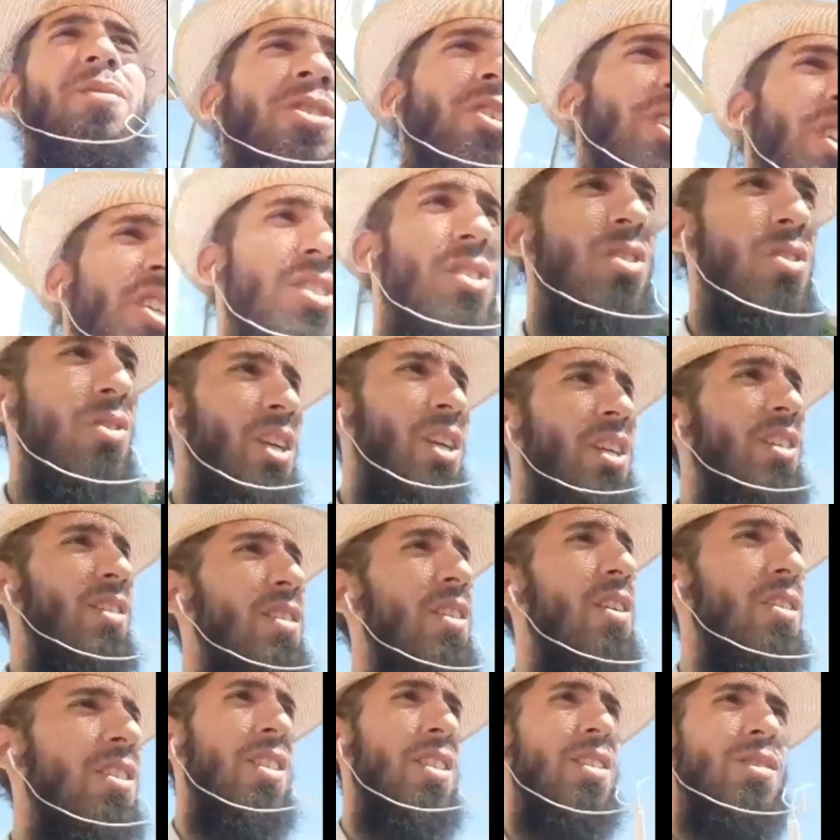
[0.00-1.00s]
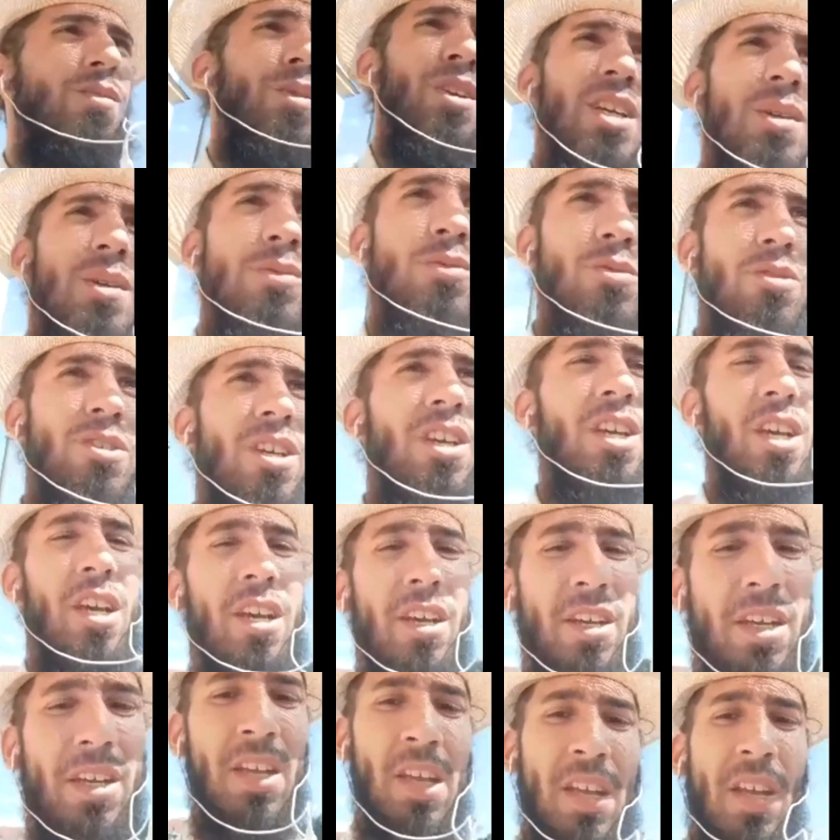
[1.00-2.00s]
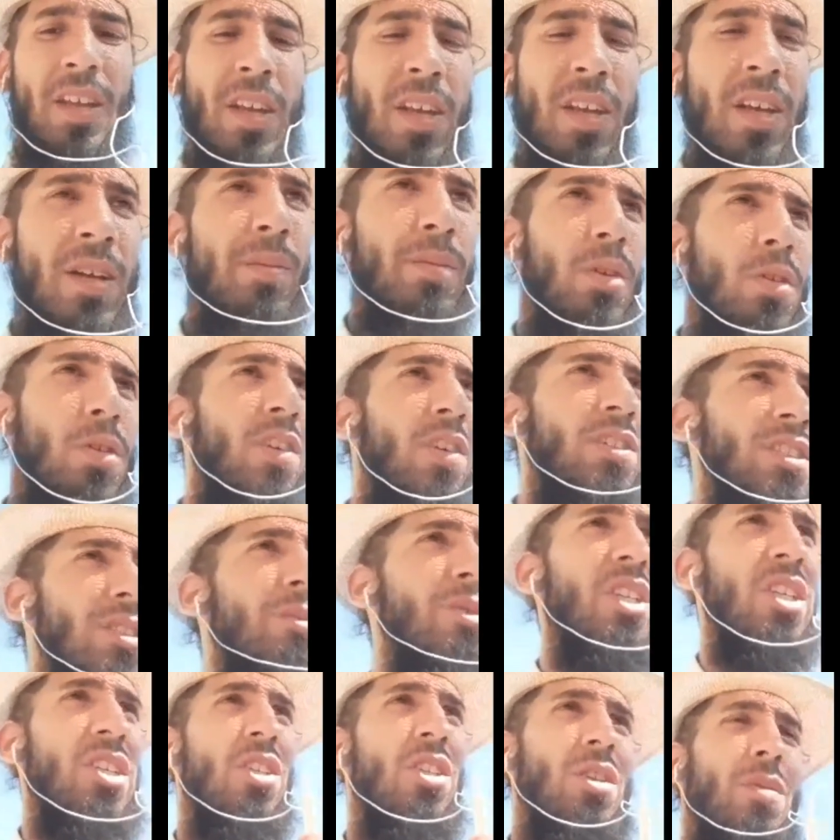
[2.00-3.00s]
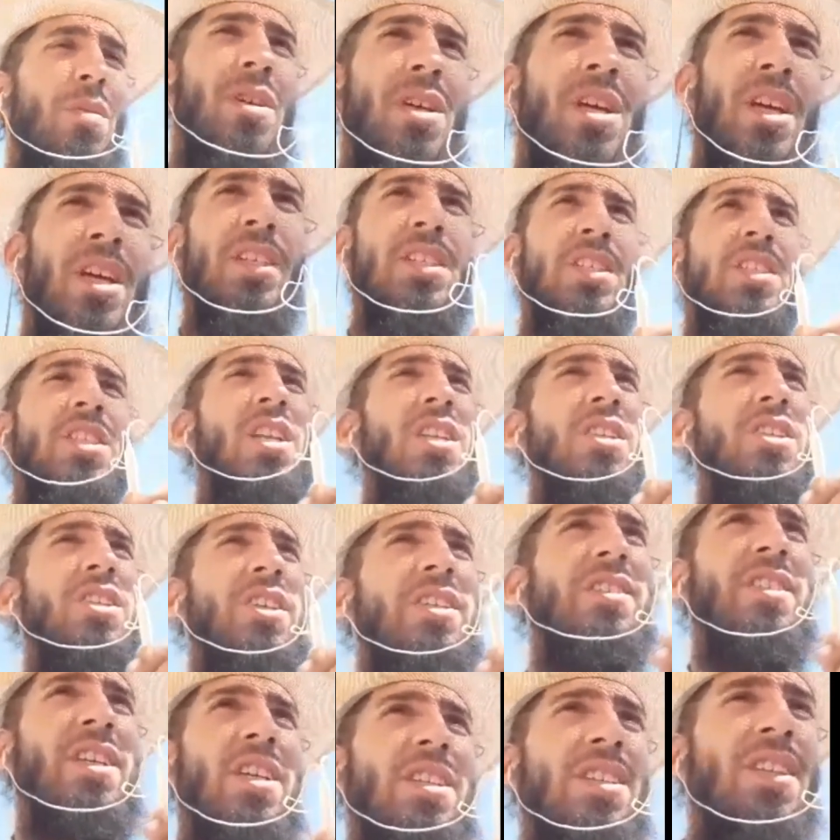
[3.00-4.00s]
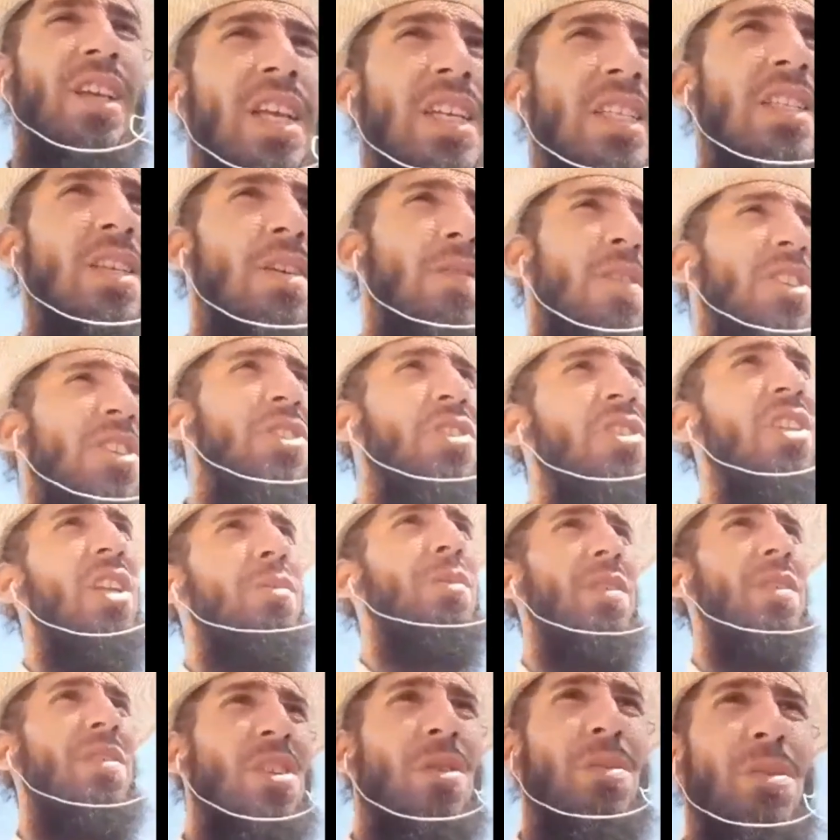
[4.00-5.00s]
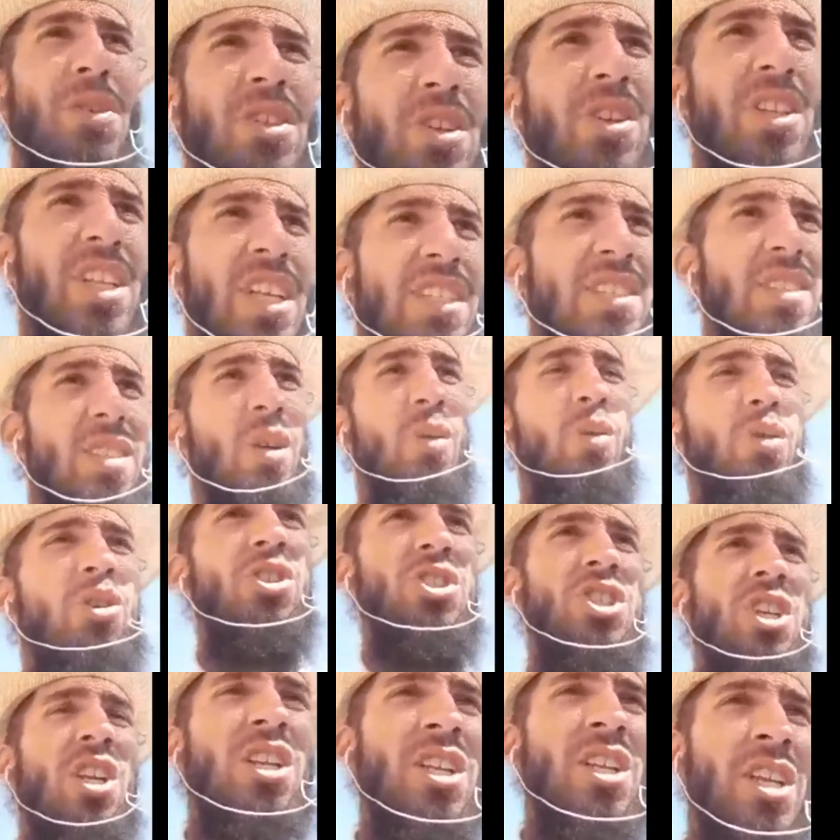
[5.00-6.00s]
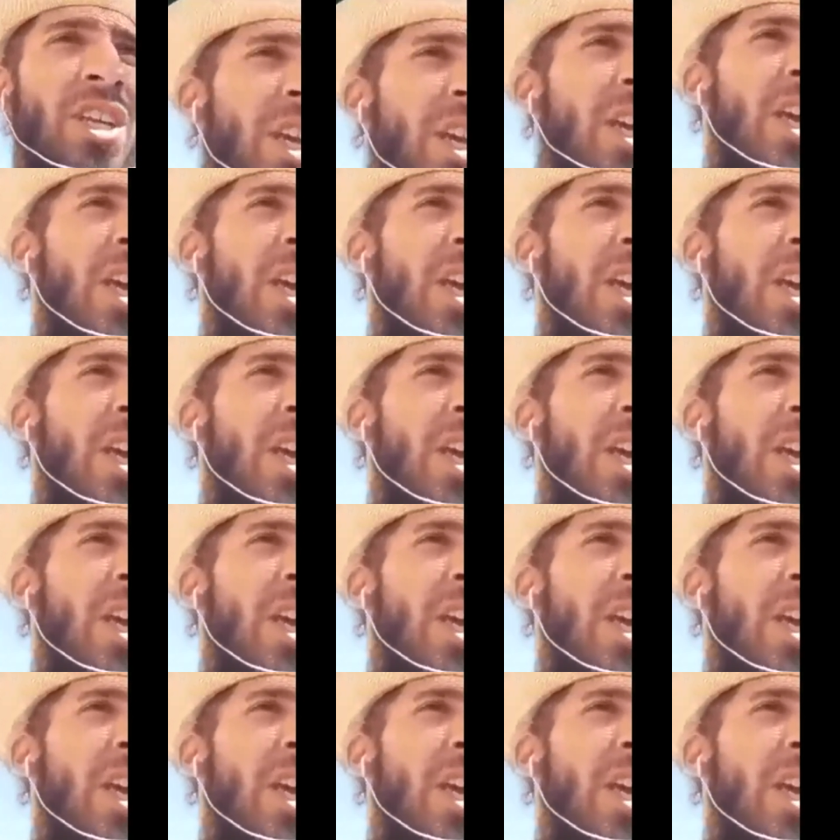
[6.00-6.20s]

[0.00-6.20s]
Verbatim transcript: chociaż z drugiej strony zmieniam tutaj, bo uważam, że gdyby chcieli się zainteresować, to na pewno by do nas dołączyli,